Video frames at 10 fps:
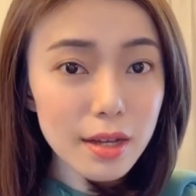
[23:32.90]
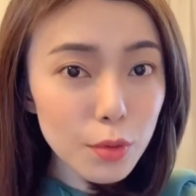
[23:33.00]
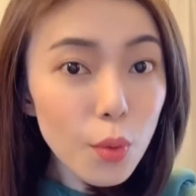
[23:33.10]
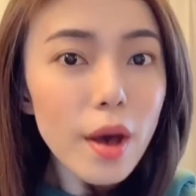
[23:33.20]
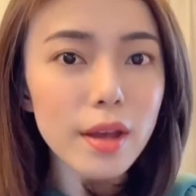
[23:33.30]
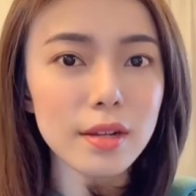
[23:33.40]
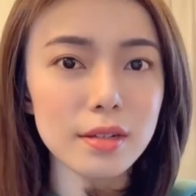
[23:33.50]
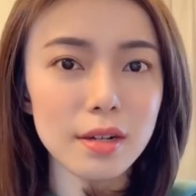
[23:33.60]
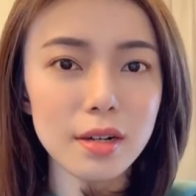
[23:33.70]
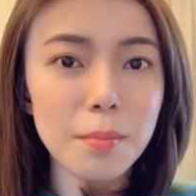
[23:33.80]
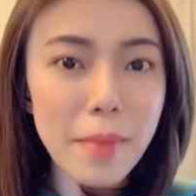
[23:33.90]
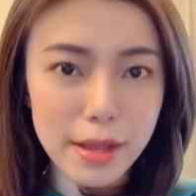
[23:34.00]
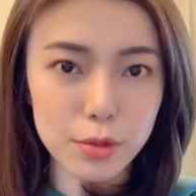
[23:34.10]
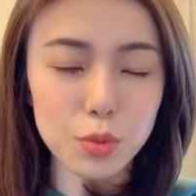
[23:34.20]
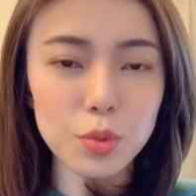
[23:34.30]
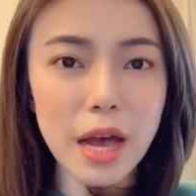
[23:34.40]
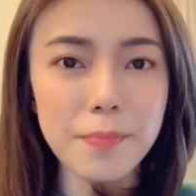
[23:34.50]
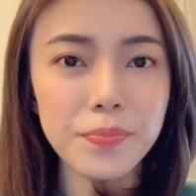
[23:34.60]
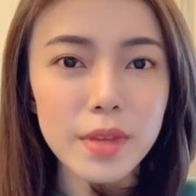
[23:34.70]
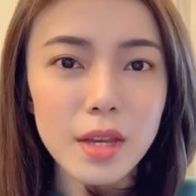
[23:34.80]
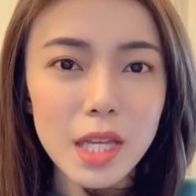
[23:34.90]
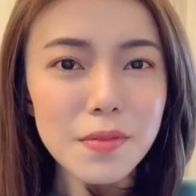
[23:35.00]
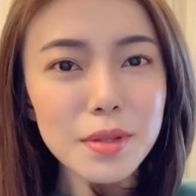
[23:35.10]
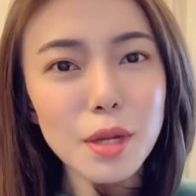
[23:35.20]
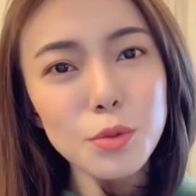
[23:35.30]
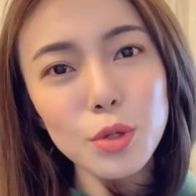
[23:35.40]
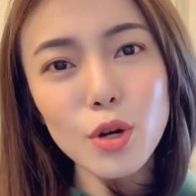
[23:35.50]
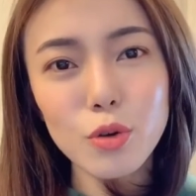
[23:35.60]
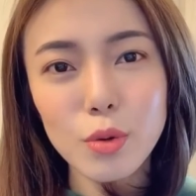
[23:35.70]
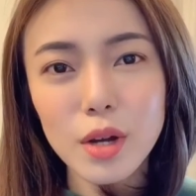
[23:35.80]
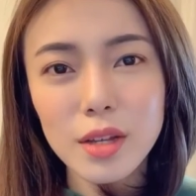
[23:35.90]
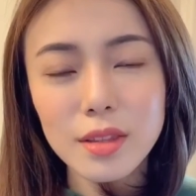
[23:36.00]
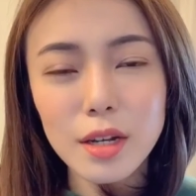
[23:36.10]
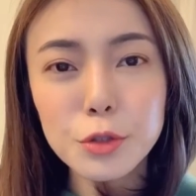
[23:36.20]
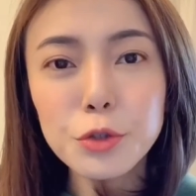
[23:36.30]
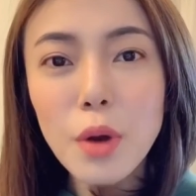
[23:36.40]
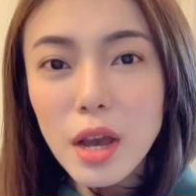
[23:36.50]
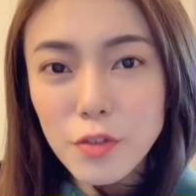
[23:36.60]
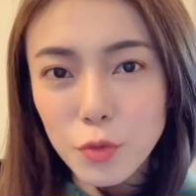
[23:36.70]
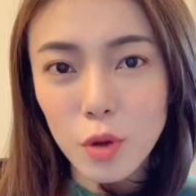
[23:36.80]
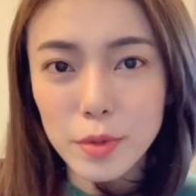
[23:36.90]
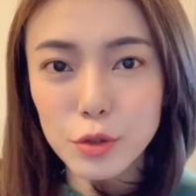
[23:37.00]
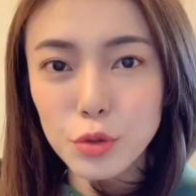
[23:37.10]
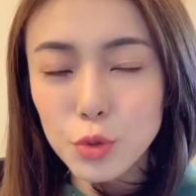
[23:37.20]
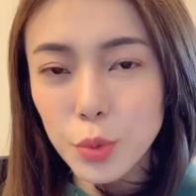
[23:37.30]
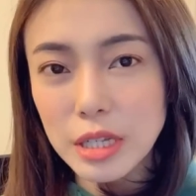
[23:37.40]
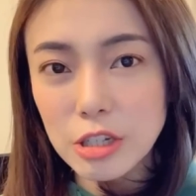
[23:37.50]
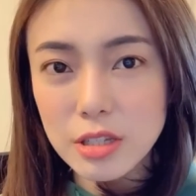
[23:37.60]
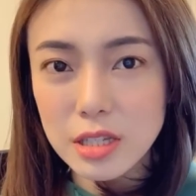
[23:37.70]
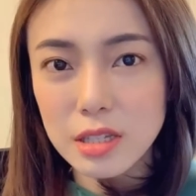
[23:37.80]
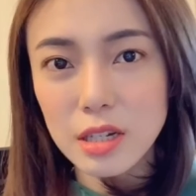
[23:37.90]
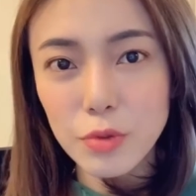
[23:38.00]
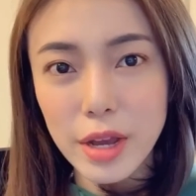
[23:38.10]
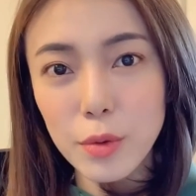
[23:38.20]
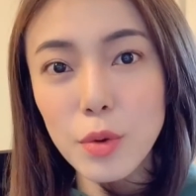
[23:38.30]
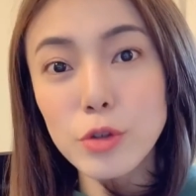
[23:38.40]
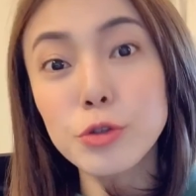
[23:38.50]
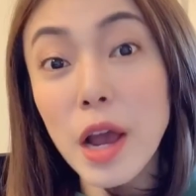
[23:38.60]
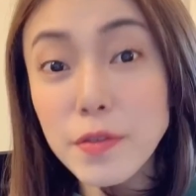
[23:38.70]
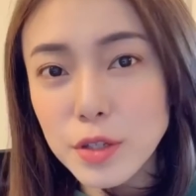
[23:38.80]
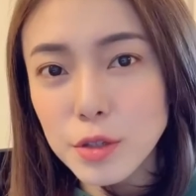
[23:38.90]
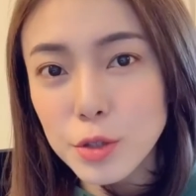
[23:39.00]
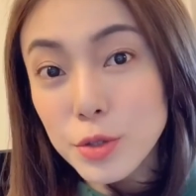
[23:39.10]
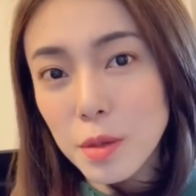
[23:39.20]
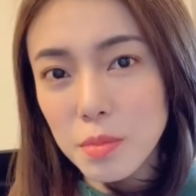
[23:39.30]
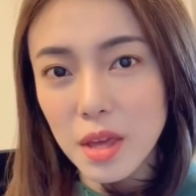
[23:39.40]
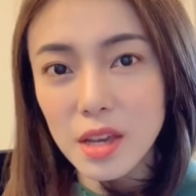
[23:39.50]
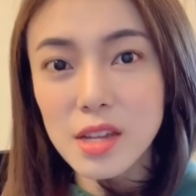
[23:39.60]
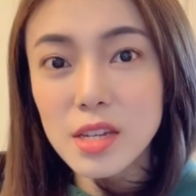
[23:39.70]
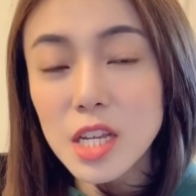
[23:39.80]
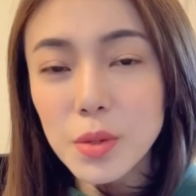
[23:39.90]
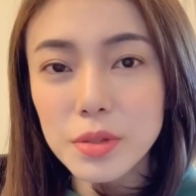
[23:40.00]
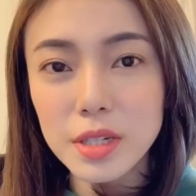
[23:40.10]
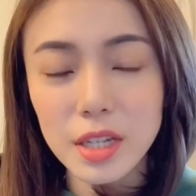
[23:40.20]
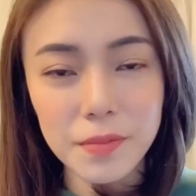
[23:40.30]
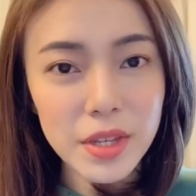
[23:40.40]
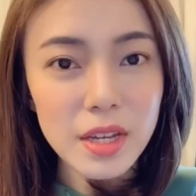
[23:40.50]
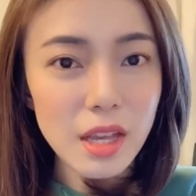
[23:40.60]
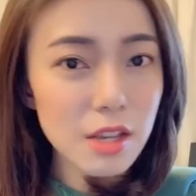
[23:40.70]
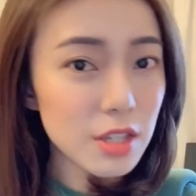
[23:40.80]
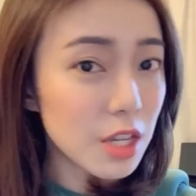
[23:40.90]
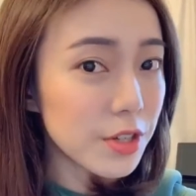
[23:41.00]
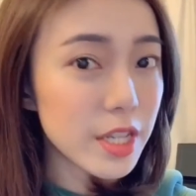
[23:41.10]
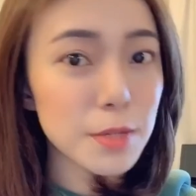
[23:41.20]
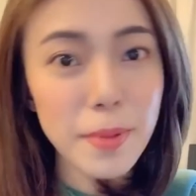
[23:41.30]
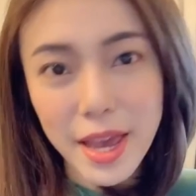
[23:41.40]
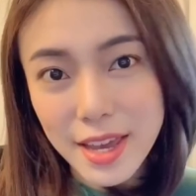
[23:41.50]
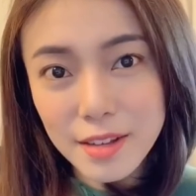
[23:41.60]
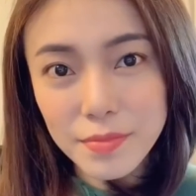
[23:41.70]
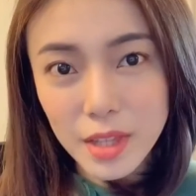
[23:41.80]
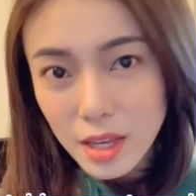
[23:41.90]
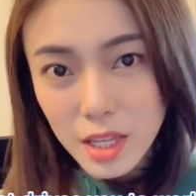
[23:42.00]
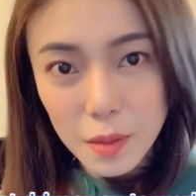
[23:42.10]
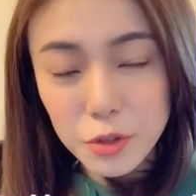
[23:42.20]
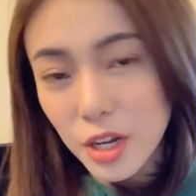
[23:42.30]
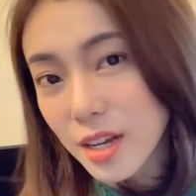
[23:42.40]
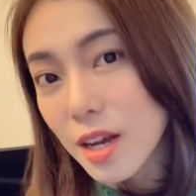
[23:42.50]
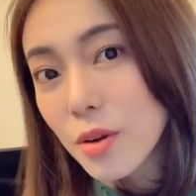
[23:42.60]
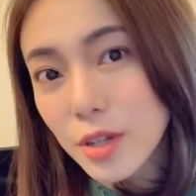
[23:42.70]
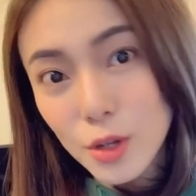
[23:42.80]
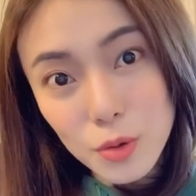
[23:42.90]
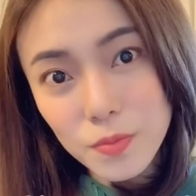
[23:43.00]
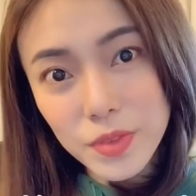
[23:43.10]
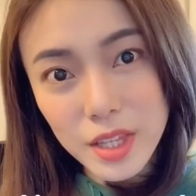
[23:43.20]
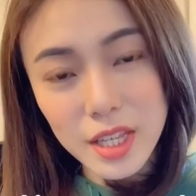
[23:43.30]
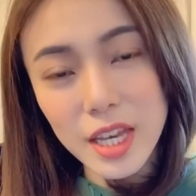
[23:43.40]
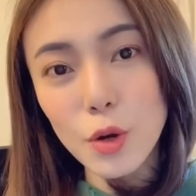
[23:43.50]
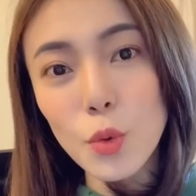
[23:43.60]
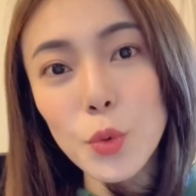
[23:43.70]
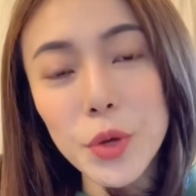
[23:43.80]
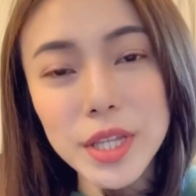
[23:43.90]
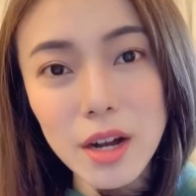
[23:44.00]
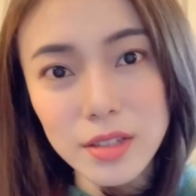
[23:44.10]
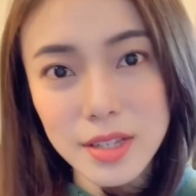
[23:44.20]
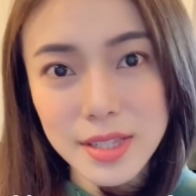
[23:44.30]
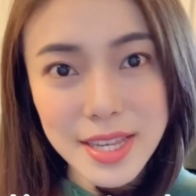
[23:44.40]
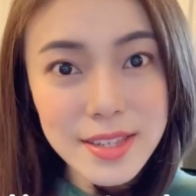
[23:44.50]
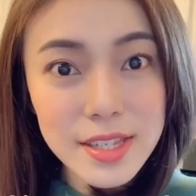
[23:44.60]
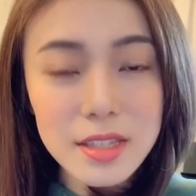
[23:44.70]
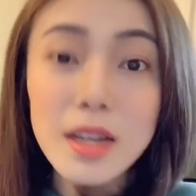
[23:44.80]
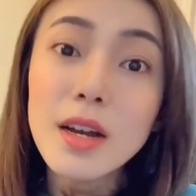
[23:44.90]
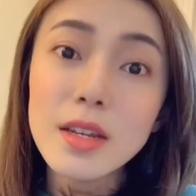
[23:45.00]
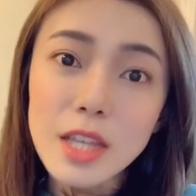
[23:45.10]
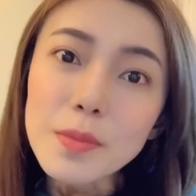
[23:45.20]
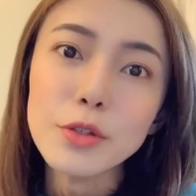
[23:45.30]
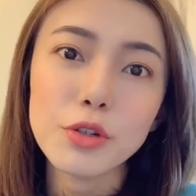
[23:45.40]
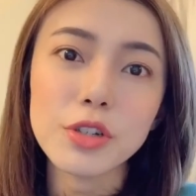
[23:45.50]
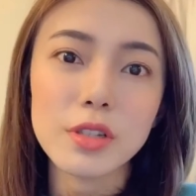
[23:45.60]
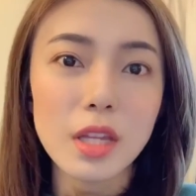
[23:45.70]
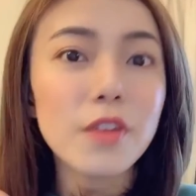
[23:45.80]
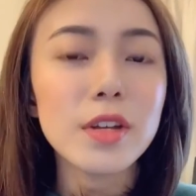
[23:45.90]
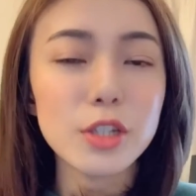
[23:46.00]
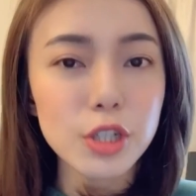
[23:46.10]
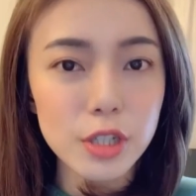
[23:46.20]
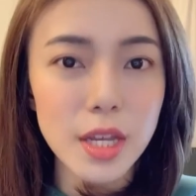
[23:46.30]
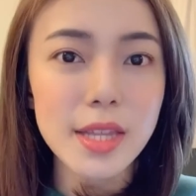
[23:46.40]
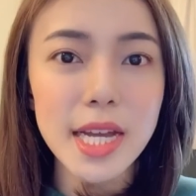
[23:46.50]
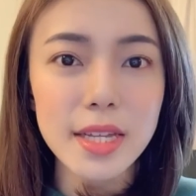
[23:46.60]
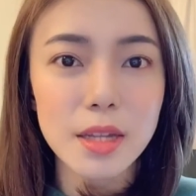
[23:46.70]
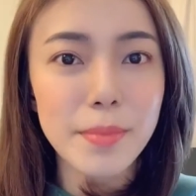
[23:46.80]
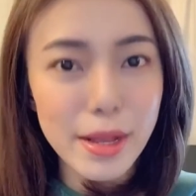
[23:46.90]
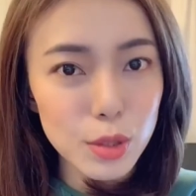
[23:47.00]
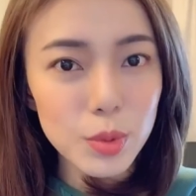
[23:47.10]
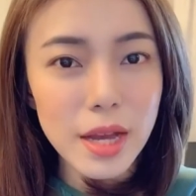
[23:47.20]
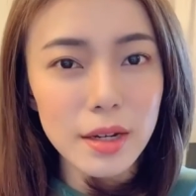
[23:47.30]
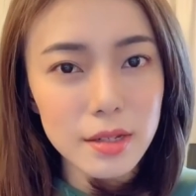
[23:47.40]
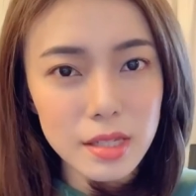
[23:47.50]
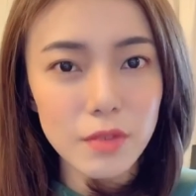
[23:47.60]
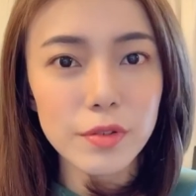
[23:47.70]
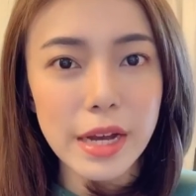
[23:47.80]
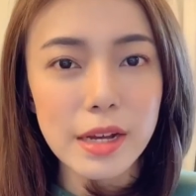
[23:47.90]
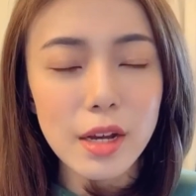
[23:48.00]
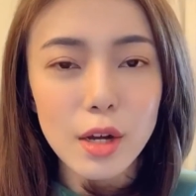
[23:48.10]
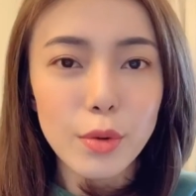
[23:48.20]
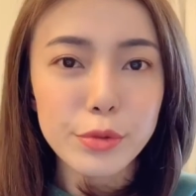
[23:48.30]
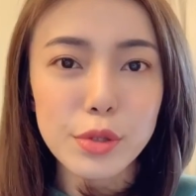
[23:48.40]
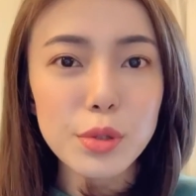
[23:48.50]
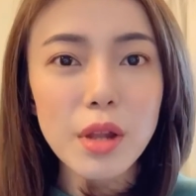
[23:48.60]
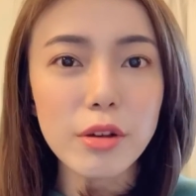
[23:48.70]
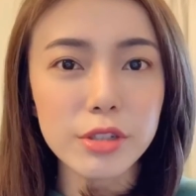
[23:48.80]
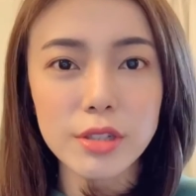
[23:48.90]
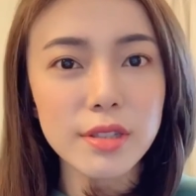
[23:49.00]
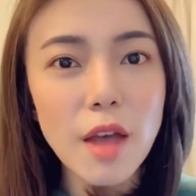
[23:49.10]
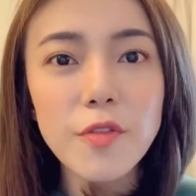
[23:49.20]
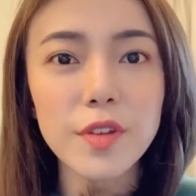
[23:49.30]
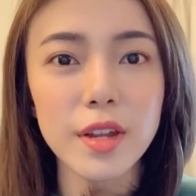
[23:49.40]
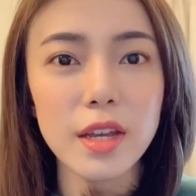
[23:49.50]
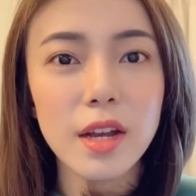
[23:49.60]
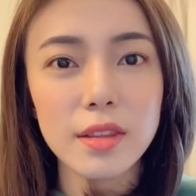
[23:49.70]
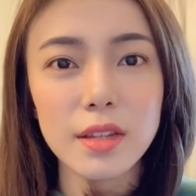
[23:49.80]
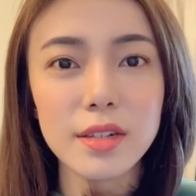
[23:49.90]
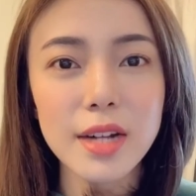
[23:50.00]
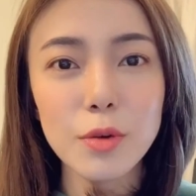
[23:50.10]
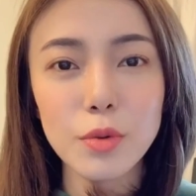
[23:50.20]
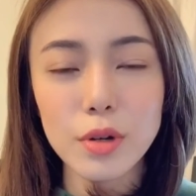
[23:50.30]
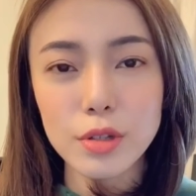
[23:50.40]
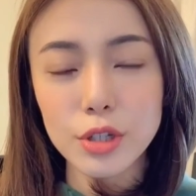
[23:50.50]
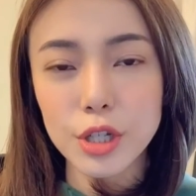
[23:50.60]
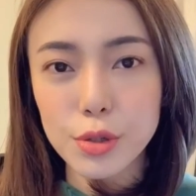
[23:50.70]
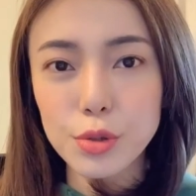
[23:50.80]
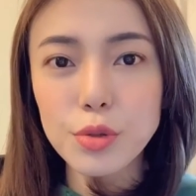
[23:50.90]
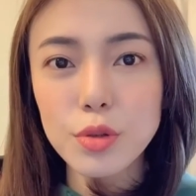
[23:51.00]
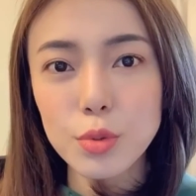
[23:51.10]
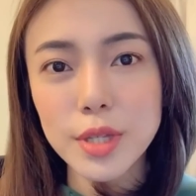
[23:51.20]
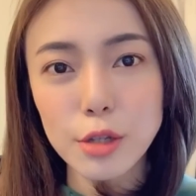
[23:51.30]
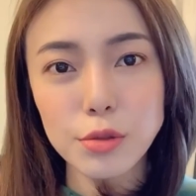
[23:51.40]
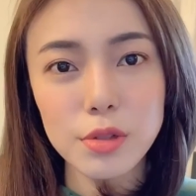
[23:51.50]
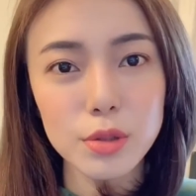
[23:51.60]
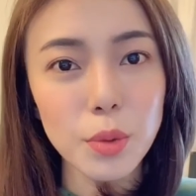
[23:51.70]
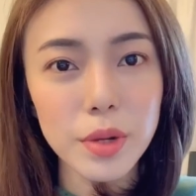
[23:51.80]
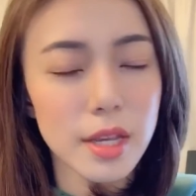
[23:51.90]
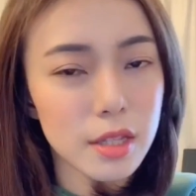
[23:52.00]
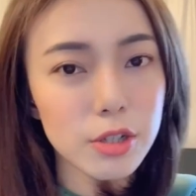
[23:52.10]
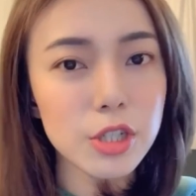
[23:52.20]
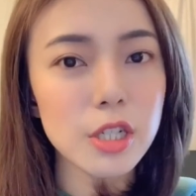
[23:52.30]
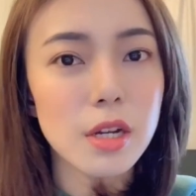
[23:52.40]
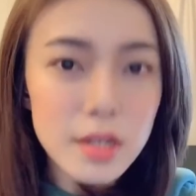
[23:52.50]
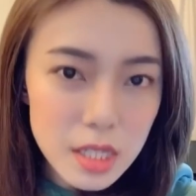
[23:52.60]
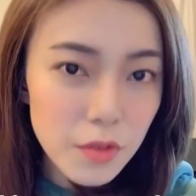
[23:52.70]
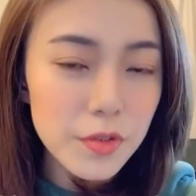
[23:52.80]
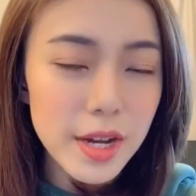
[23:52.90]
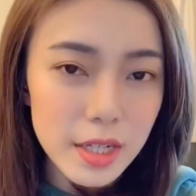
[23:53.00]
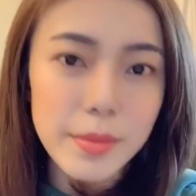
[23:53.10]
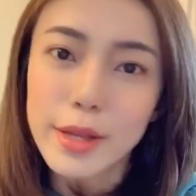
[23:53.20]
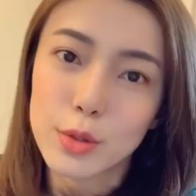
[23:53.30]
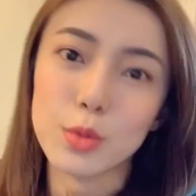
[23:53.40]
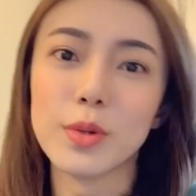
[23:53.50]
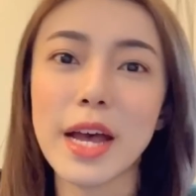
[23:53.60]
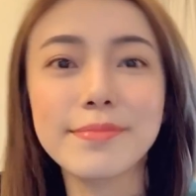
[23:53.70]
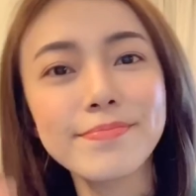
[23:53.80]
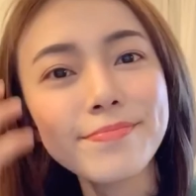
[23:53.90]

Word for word: 快乐和满足感，因为到最后能 drive 我们去做一件事情的，right？What drives you to do something continuously is either its pay。要么就是很高人工，你可以忽略到你的艰辛；要么就是那份职业带给你的满足感和幸福感。我觉得做老师 definitely 能让我持续做下去的动力一定是幸福感和满足感。